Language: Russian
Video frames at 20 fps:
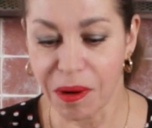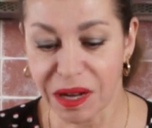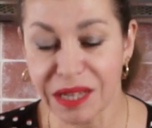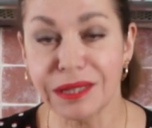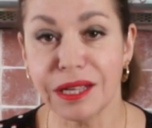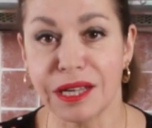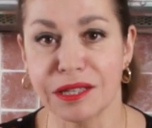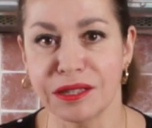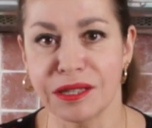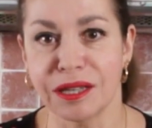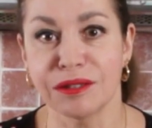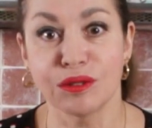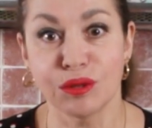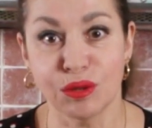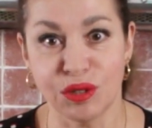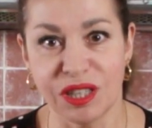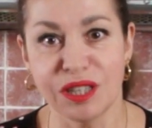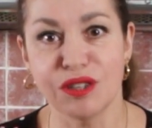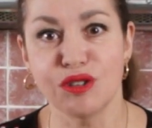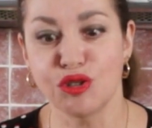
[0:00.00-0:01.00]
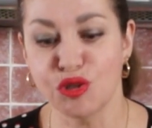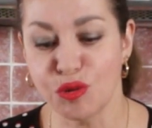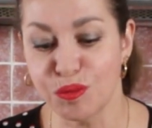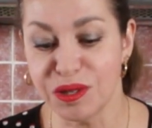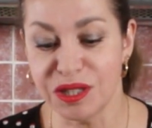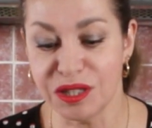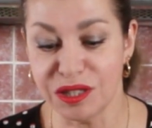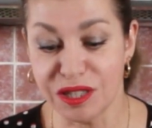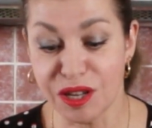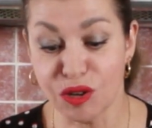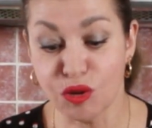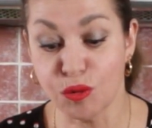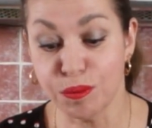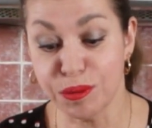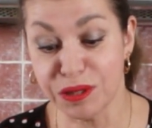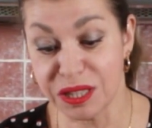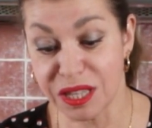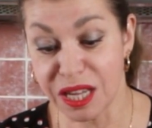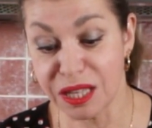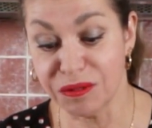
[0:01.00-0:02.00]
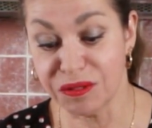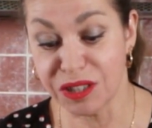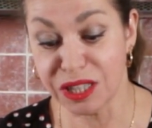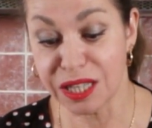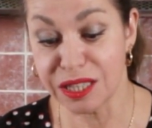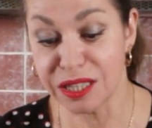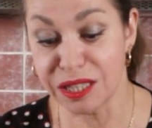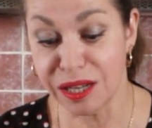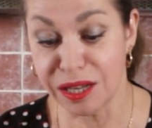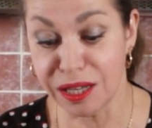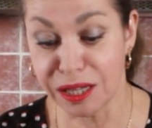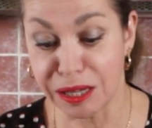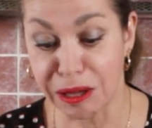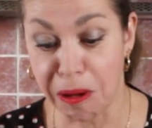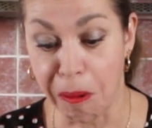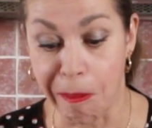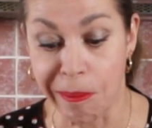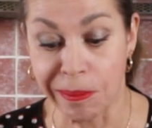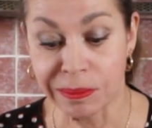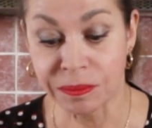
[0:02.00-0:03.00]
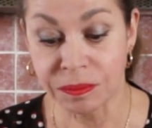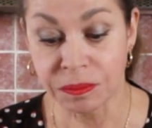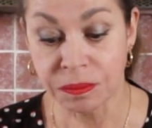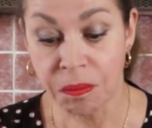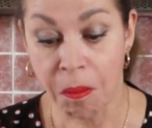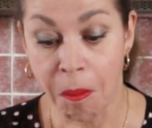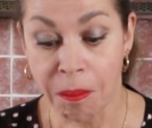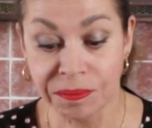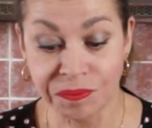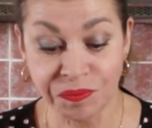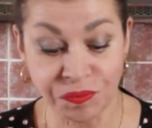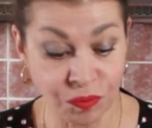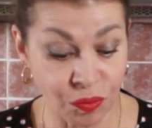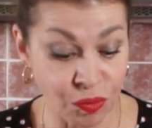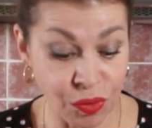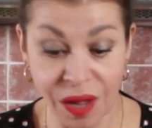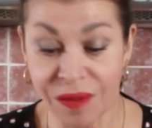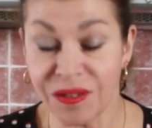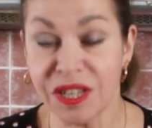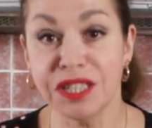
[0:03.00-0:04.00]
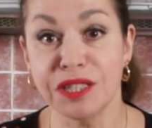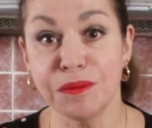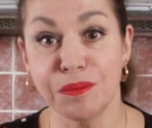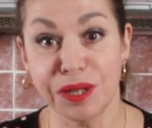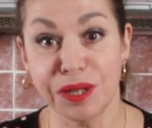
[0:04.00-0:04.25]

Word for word: Классно, но ей еще бы недельку постоять в холодильнике. Давайте